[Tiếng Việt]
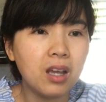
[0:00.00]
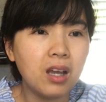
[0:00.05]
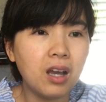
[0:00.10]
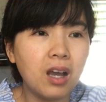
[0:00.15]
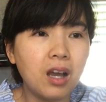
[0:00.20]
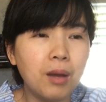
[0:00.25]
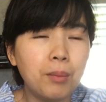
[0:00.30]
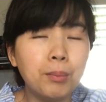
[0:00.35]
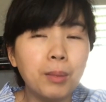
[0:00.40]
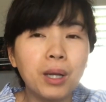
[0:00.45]

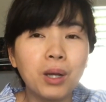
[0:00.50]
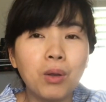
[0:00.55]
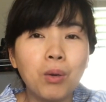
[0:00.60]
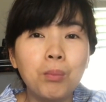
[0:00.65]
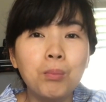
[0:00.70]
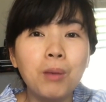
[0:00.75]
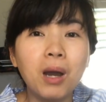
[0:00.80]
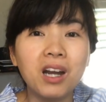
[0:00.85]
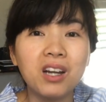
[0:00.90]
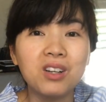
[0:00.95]
à, mình
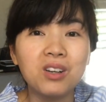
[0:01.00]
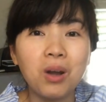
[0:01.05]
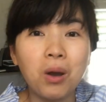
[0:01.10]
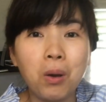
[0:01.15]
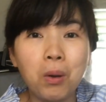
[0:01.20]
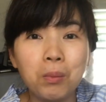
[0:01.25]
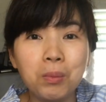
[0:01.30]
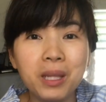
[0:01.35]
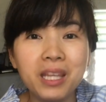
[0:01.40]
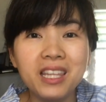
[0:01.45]
cũng bận
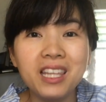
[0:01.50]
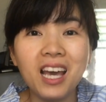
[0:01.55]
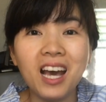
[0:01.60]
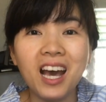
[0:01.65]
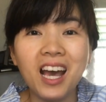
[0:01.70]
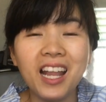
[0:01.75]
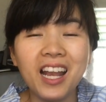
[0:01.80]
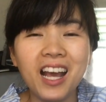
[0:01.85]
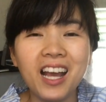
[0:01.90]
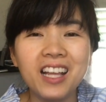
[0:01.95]
rộn đi
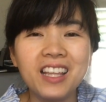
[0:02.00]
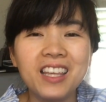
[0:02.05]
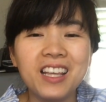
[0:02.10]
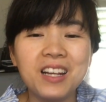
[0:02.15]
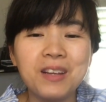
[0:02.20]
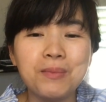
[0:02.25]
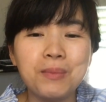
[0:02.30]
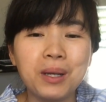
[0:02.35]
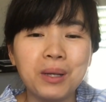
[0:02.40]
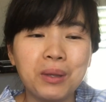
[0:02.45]
chơi đó cho
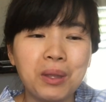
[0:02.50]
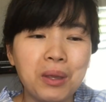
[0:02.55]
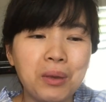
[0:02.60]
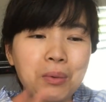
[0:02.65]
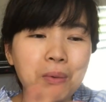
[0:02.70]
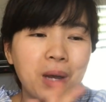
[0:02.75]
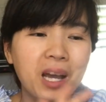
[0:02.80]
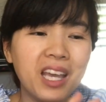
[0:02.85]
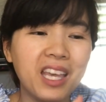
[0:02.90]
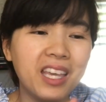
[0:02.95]
nên mình chỉ
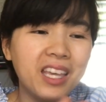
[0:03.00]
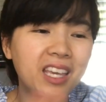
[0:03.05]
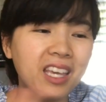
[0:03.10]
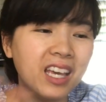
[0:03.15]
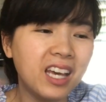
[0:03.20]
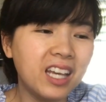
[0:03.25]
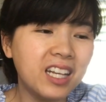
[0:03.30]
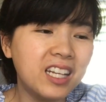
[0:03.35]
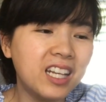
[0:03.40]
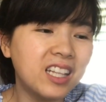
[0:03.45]
quay
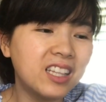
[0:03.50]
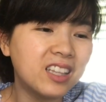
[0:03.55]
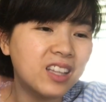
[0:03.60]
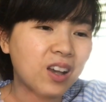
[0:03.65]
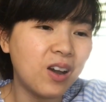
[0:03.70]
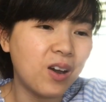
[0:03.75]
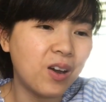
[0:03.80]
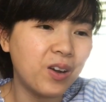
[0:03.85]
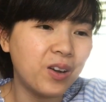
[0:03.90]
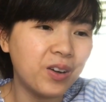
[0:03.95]
ít ít
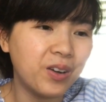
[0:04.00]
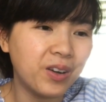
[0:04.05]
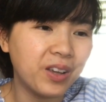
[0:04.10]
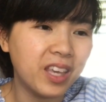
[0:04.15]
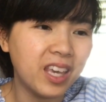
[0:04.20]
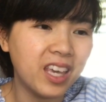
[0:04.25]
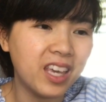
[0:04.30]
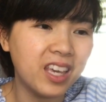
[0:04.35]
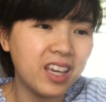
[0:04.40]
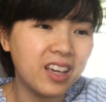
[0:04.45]
thôi rồi
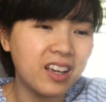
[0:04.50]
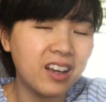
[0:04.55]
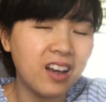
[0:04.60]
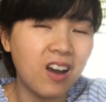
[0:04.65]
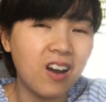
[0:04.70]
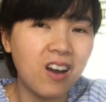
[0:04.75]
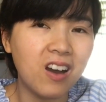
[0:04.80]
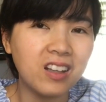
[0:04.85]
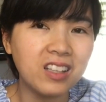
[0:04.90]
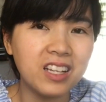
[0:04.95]
khi
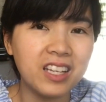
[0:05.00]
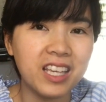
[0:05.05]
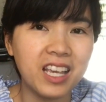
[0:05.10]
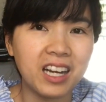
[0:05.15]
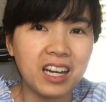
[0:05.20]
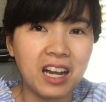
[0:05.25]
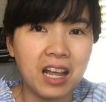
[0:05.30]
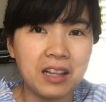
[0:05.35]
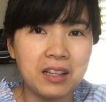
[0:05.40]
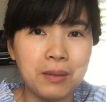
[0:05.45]
có thời
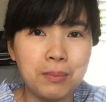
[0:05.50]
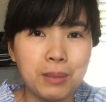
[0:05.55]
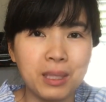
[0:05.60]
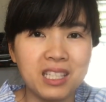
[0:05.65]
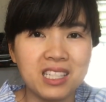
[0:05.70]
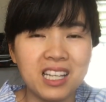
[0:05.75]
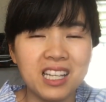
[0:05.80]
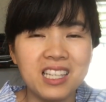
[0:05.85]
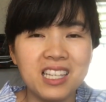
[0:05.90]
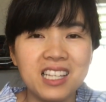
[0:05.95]
gian rảnh thì mình
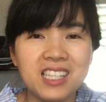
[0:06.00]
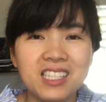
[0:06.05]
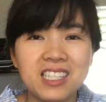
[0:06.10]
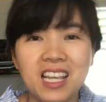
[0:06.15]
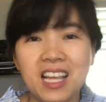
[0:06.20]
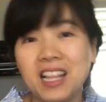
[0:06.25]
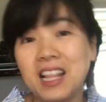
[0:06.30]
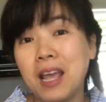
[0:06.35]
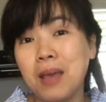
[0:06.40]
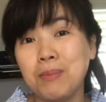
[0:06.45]
sẽ chia
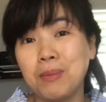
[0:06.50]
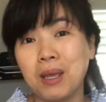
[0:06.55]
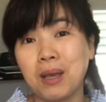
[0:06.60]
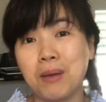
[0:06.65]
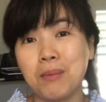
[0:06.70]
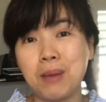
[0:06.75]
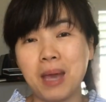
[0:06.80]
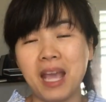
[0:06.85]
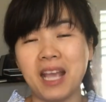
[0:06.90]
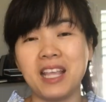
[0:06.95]
sẻ thêm cho
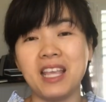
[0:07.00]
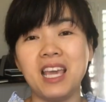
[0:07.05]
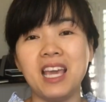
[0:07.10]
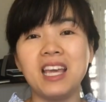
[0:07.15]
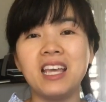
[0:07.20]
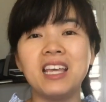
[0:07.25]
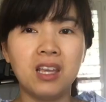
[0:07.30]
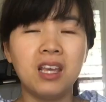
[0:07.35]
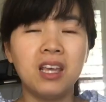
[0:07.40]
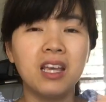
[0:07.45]
các bạn nhé
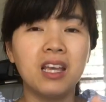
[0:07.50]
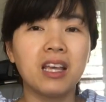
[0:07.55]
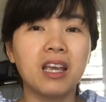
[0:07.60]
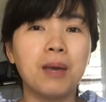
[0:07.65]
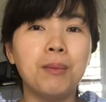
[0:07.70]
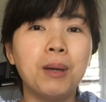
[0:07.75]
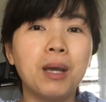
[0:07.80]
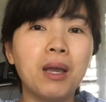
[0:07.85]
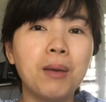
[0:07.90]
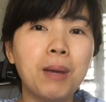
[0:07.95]

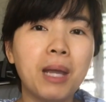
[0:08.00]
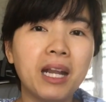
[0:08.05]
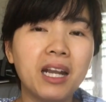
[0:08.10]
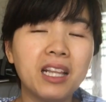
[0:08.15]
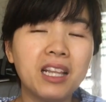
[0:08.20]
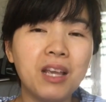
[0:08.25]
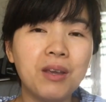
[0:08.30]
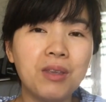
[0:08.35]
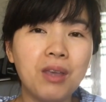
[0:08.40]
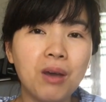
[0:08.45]
cảm ơn các bạn
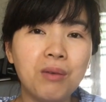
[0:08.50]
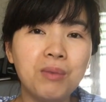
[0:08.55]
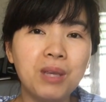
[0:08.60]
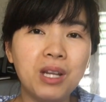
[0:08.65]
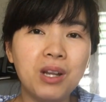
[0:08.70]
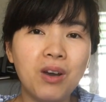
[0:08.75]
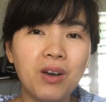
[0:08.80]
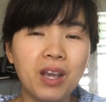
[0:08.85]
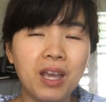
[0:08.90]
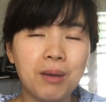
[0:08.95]
đã theo dõi
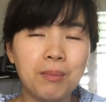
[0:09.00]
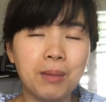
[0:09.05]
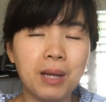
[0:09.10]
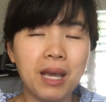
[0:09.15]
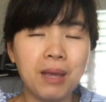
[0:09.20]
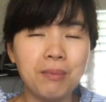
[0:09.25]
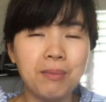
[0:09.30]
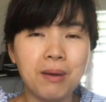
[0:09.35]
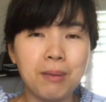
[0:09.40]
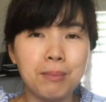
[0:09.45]
video ngày hôm
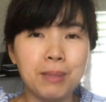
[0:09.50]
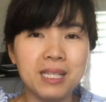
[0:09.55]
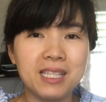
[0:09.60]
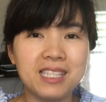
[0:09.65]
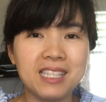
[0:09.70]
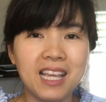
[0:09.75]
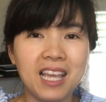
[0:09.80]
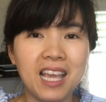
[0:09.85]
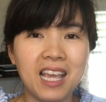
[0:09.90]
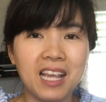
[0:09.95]
nay và mình
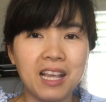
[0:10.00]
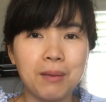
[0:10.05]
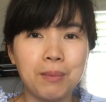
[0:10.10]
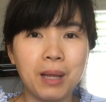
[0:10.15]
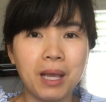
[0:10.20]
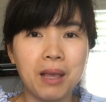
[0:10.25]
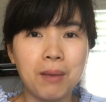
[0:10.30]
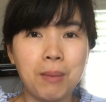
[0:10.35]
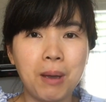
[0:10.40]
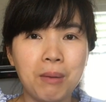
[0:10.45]
sẽ hẹn gặp
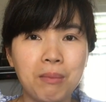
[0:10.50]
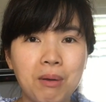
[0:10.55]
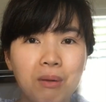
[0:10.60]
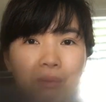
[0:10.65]
lại các bạn